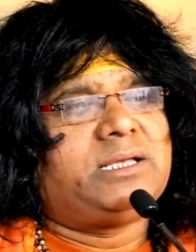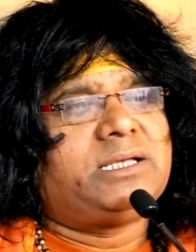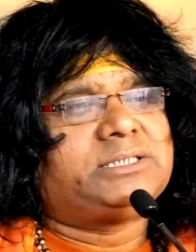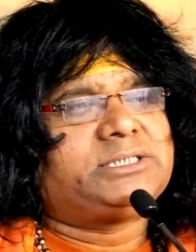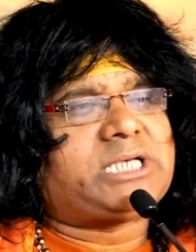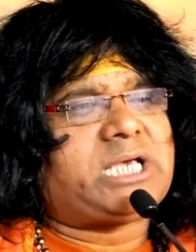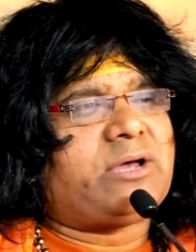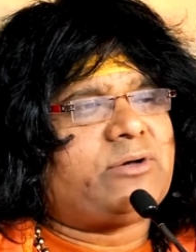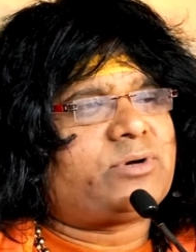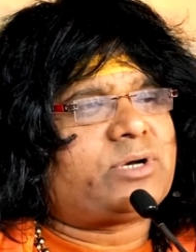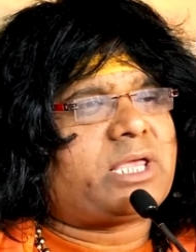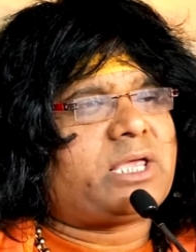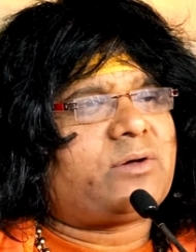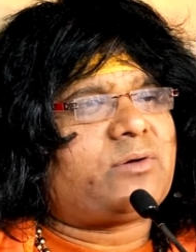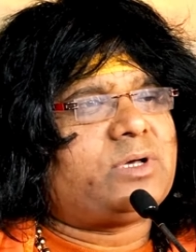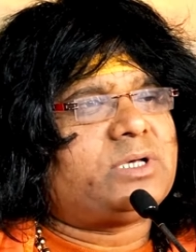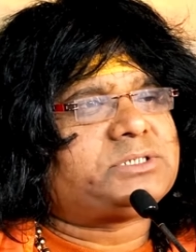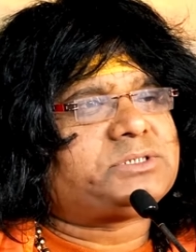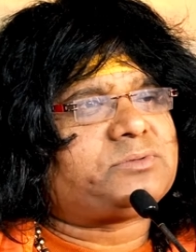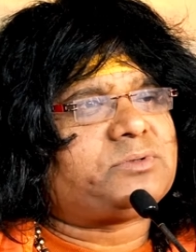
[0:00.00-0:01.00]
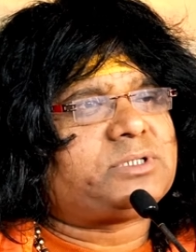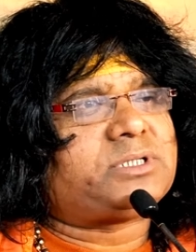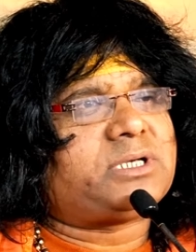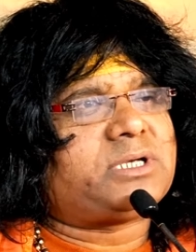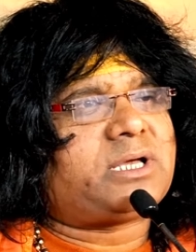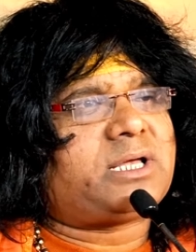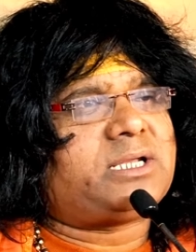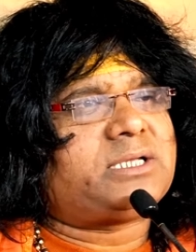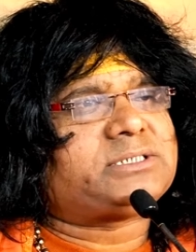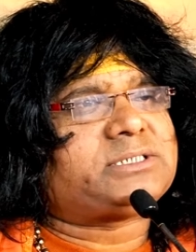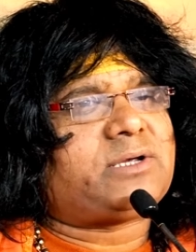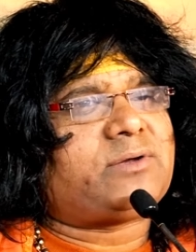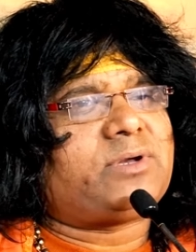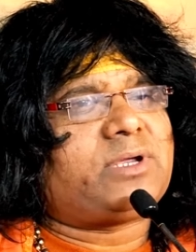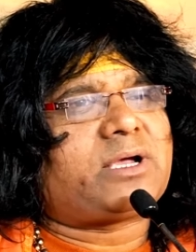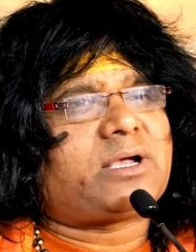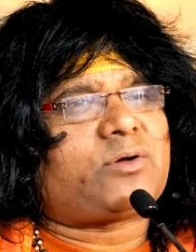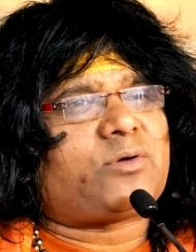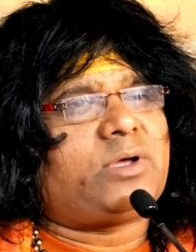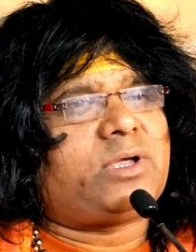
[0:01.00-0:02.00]
चाहे उनकी कोई स्तुति करे चाहे
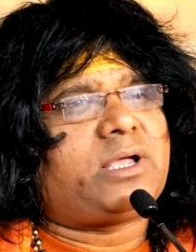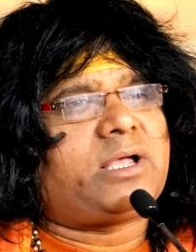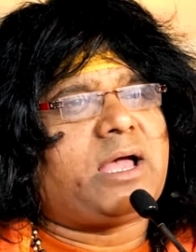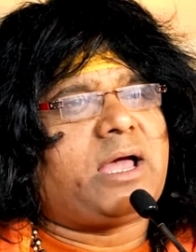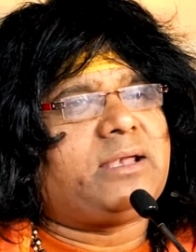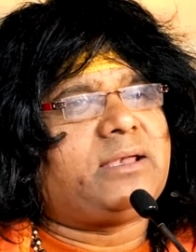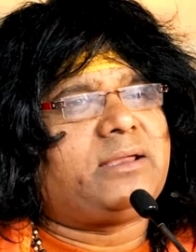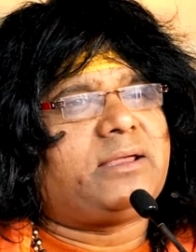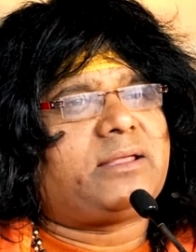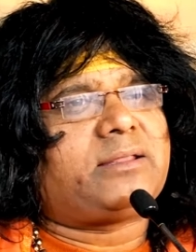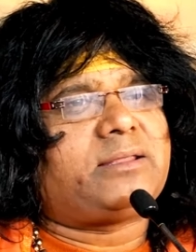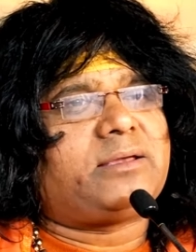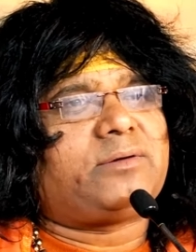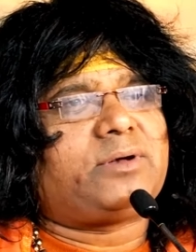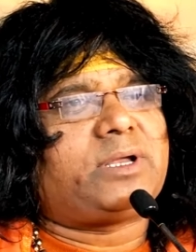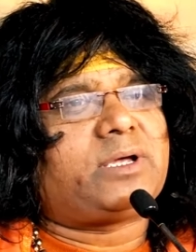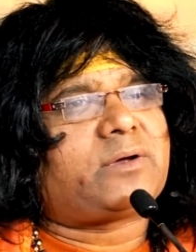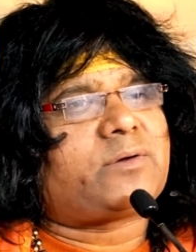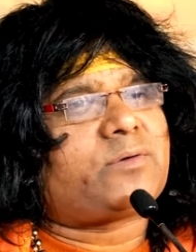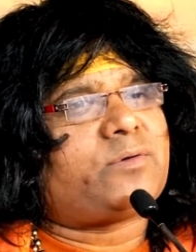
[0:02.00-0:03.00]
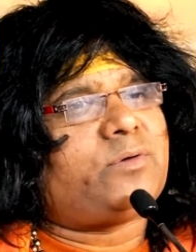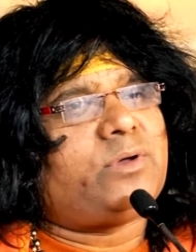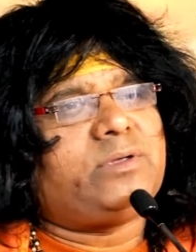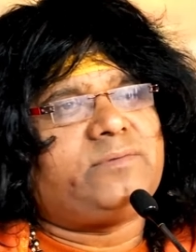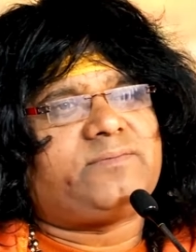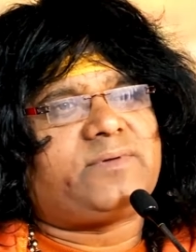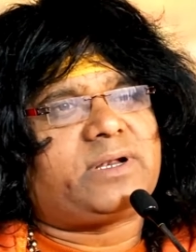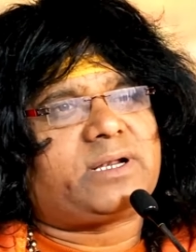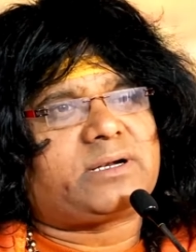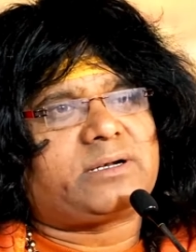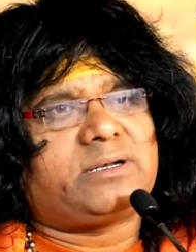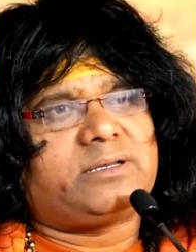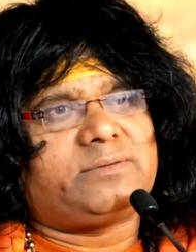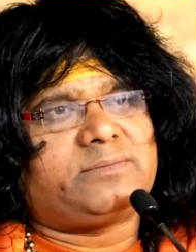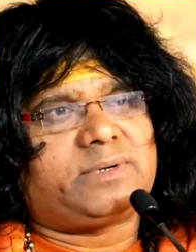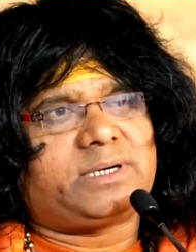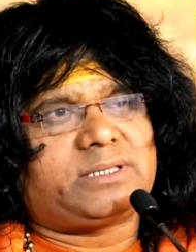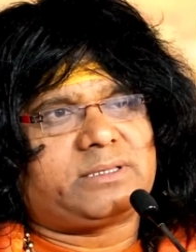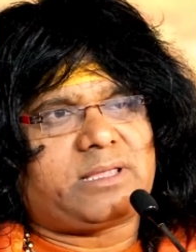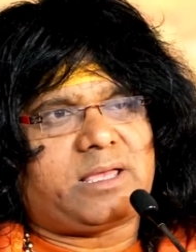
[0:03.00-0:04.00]
उन्हें कोई गालियां दे उन्हें कोई फर्क नहीं
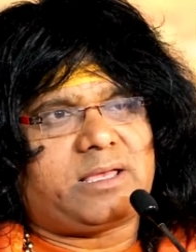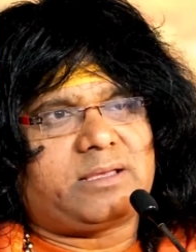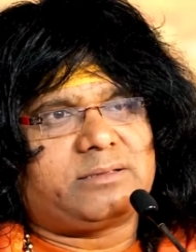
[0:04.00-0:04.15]
पड़ता